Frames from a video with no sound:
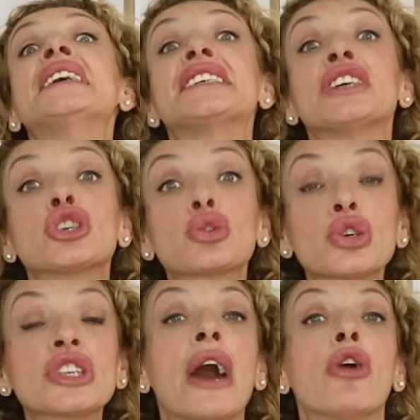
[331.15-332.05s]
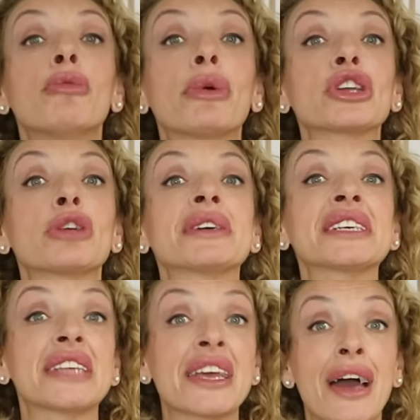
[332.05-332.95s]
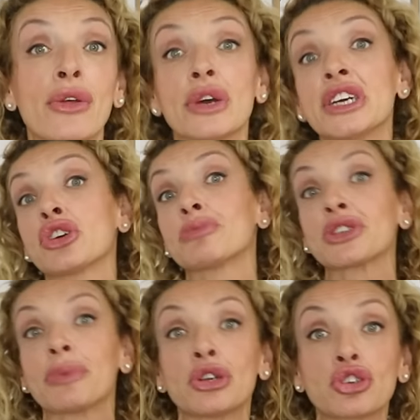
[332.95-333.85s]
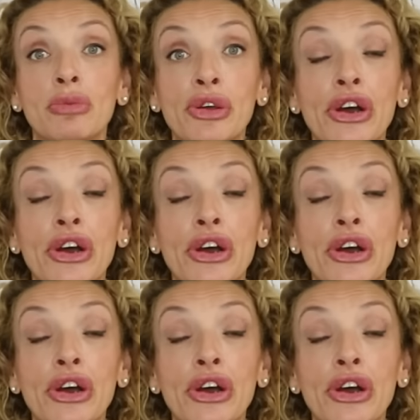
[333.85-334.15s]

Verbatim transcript: Si os gusta un poquito más entallado y sois más o menos como